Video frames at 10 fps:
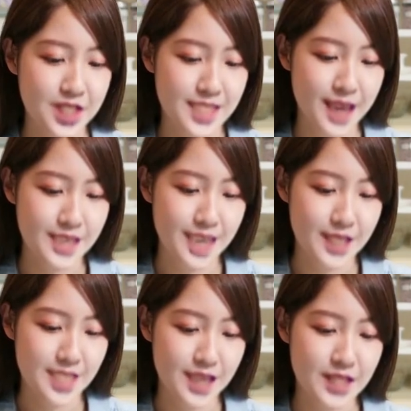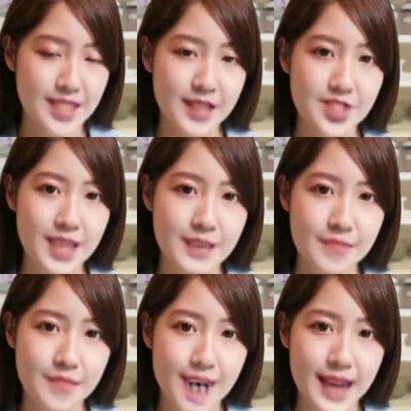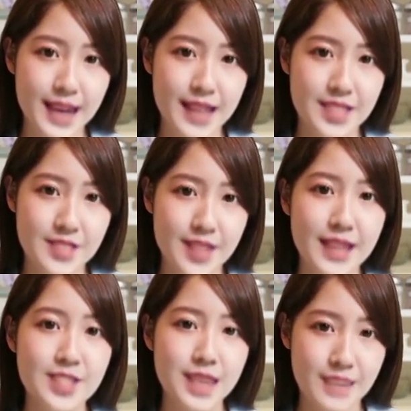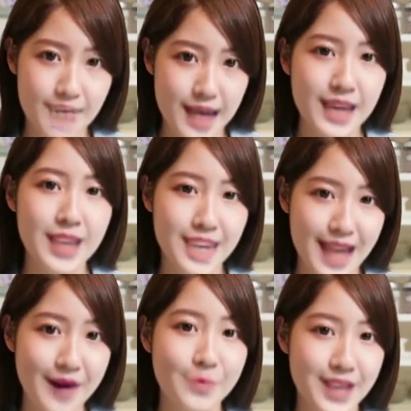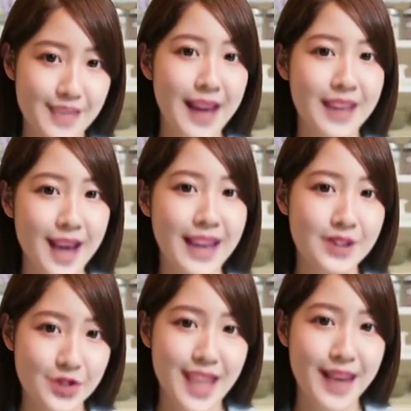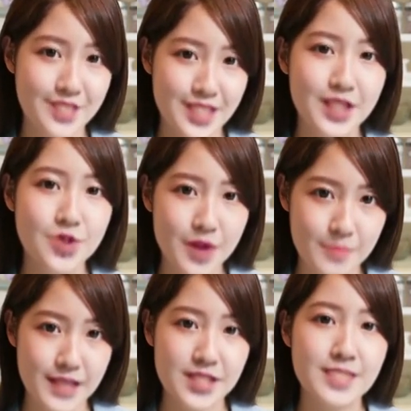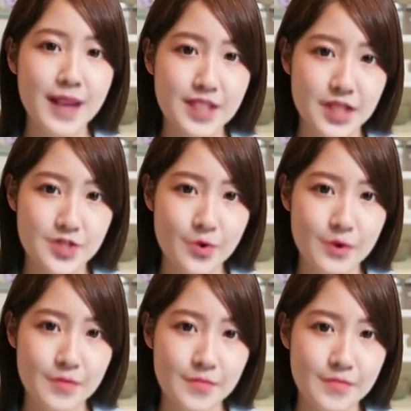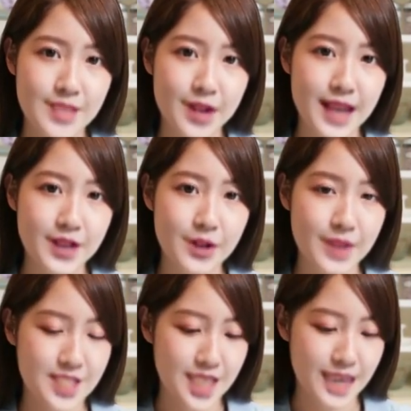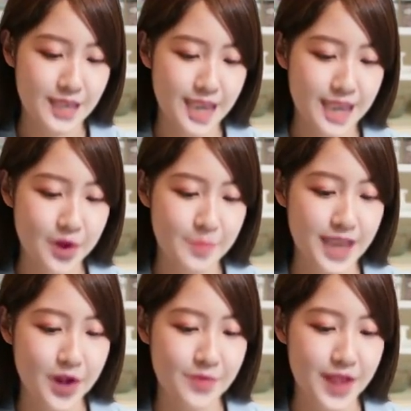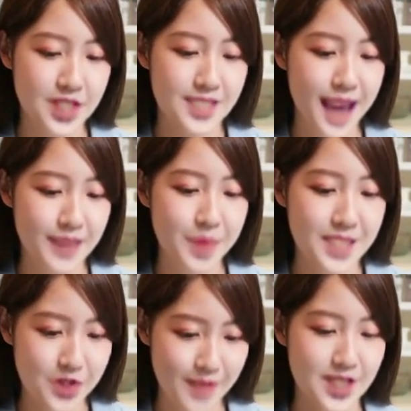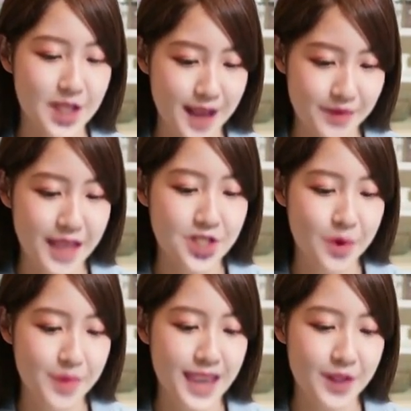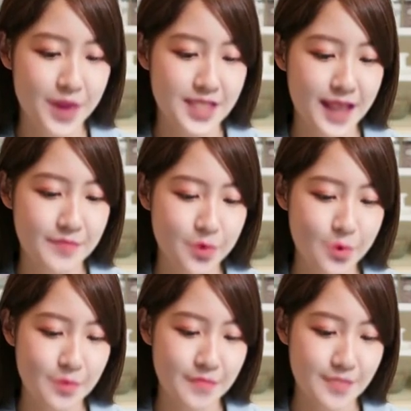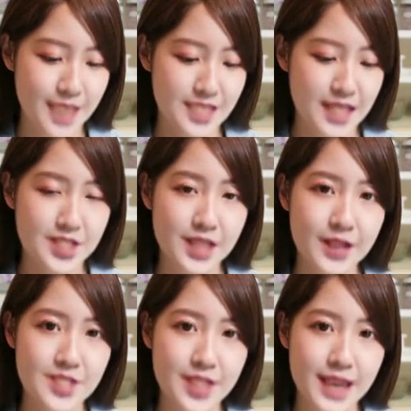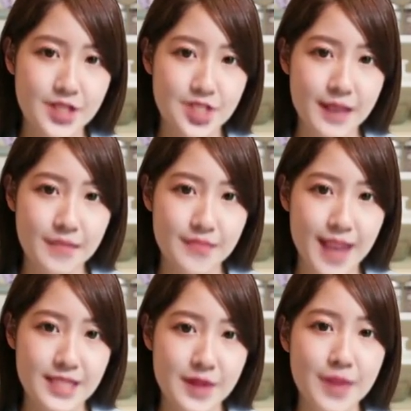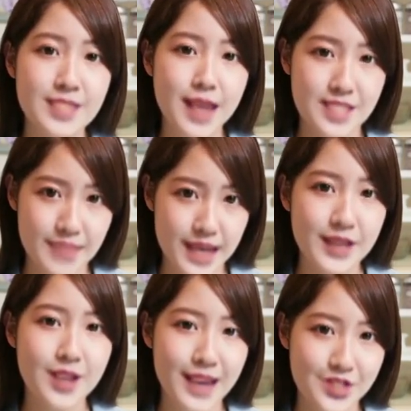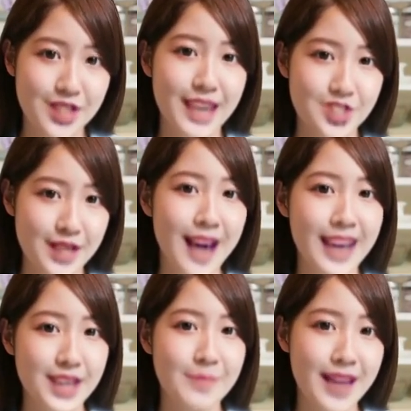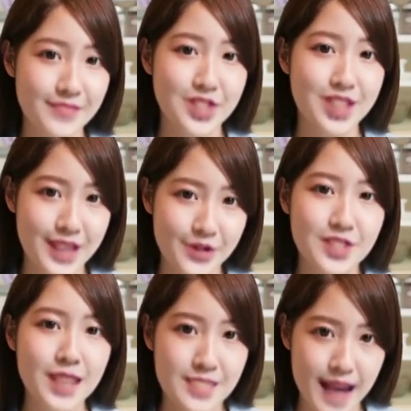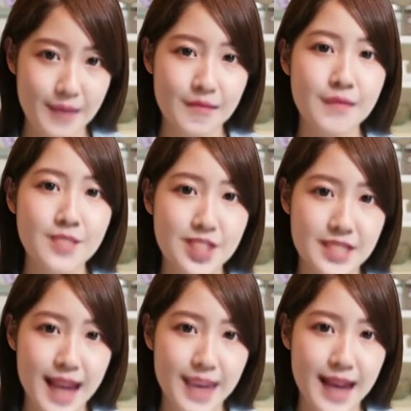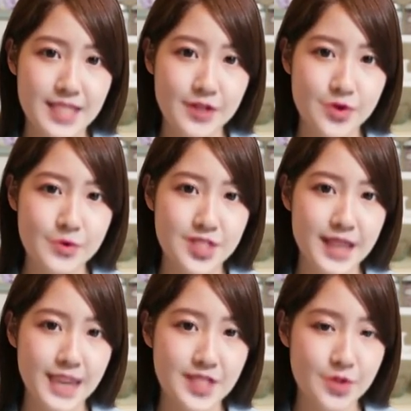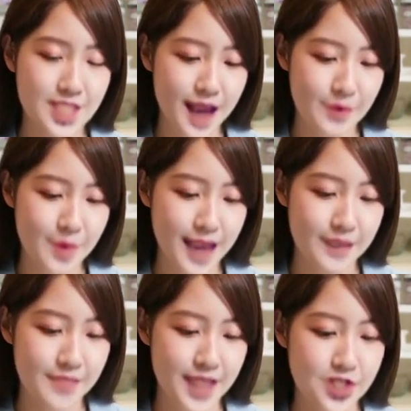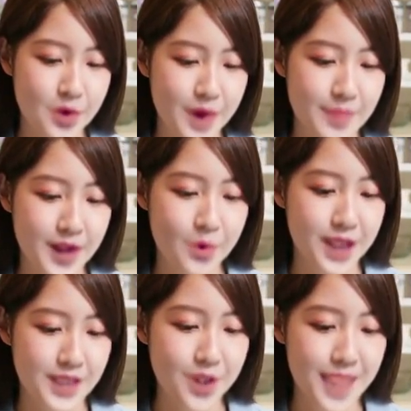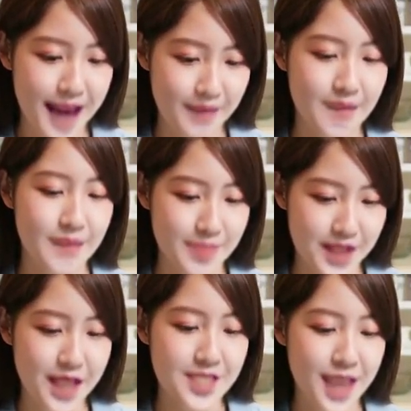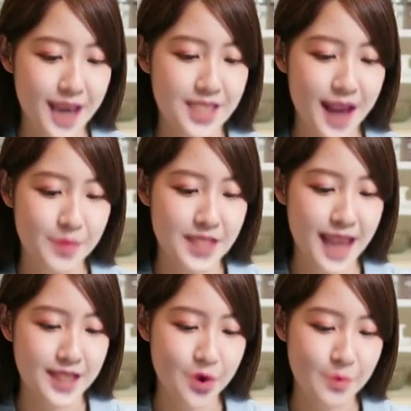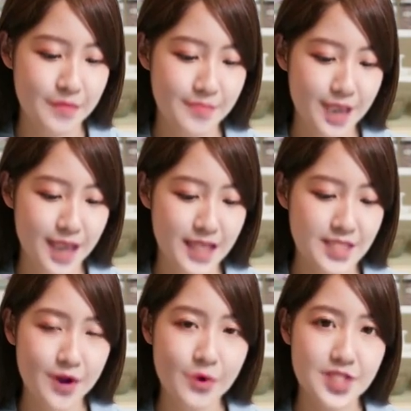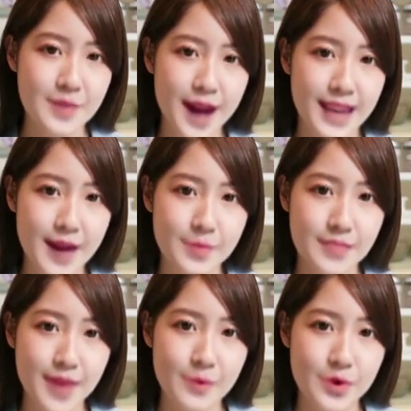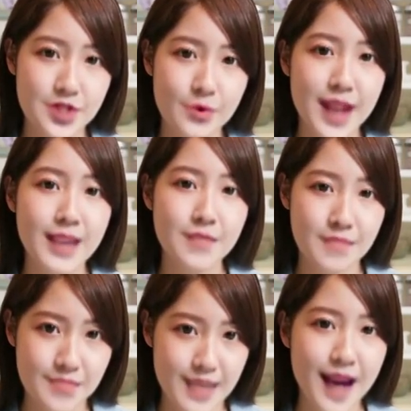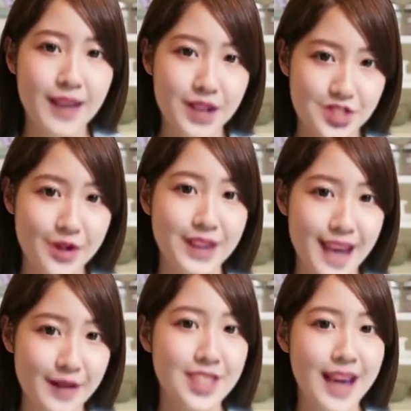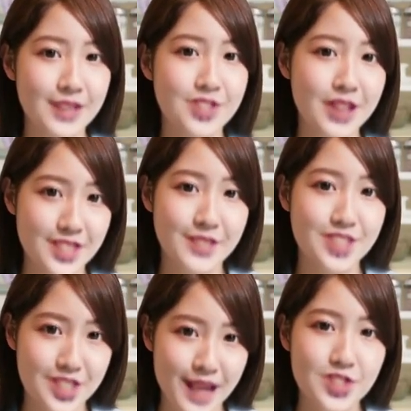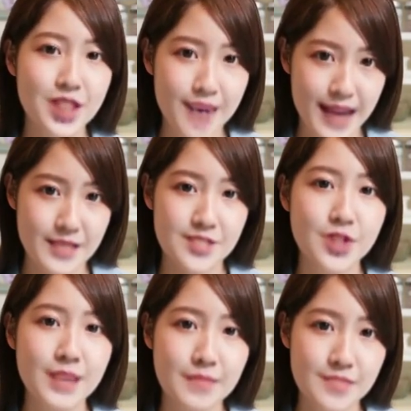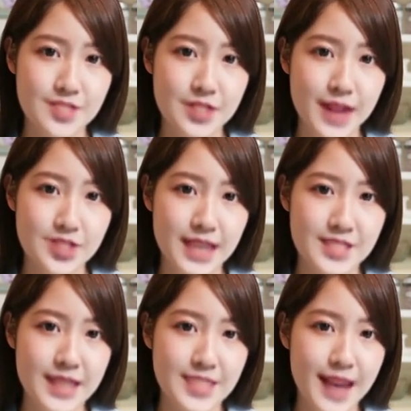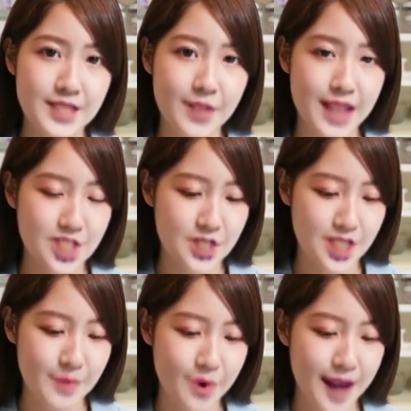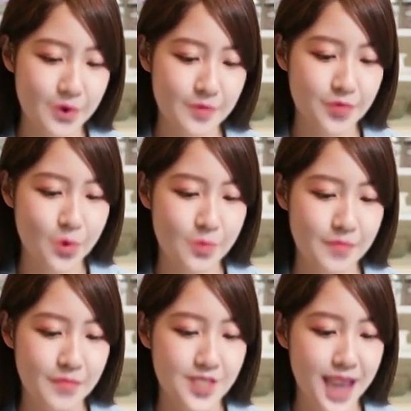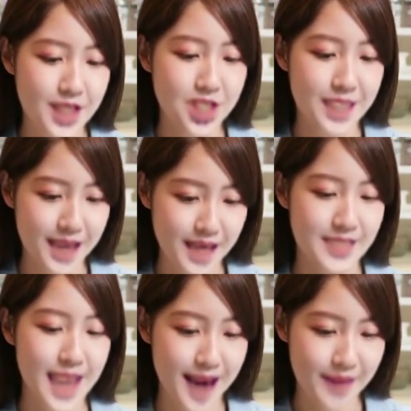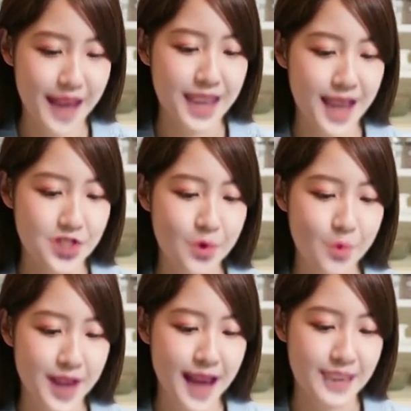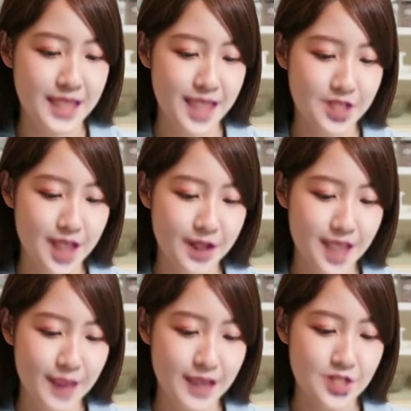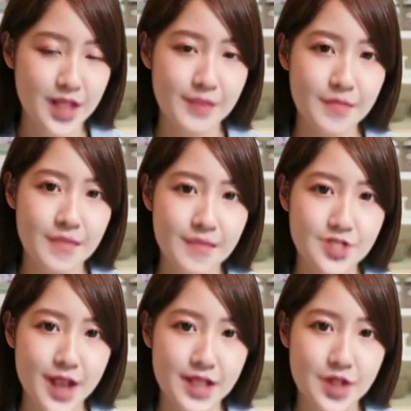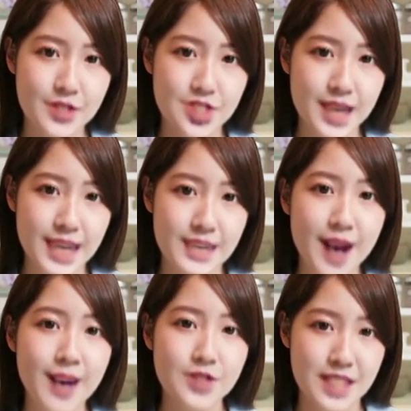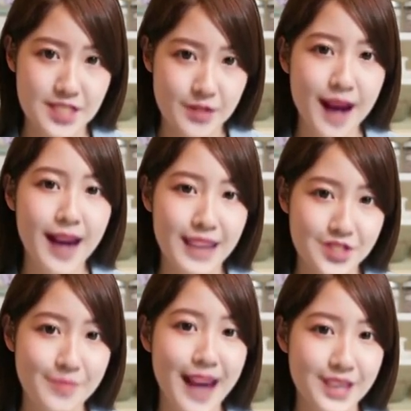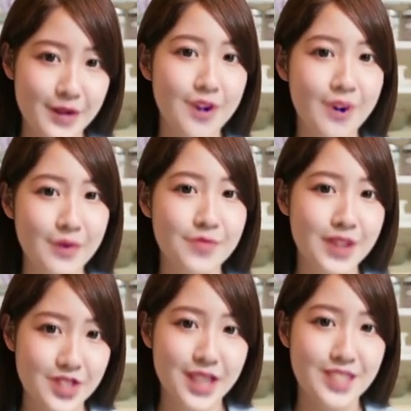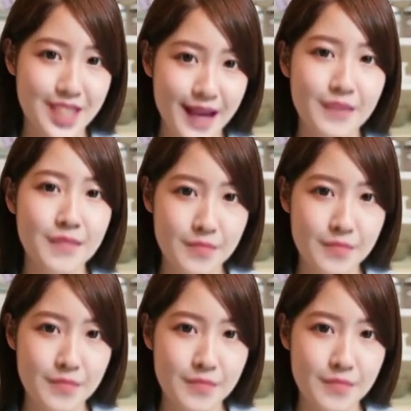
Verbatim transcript: 时间一月七日，消息：二零二三赛季 ATP 二五零阿德莱德站结束了半决赛的争夺，德约科维奇以六比六分之三比四完胜老对手梅德韦杰夫，对其取得四连胜，打进本赛季第一个职业生涯第一百三十一个决赛。决赛他将冲击第九十二冠，对手为美国人科达。本站前两场比赛中，德约先后击败两名法国球员，第二轮稍遇挑战，双抢七战胜阿里斯。四分之一决赛则完胜沙波瓦洛夫，这也是德约在澳大利亚收获的第三十二场连胜。上一场失利还要追溯到二零一八年澳网负于正泫。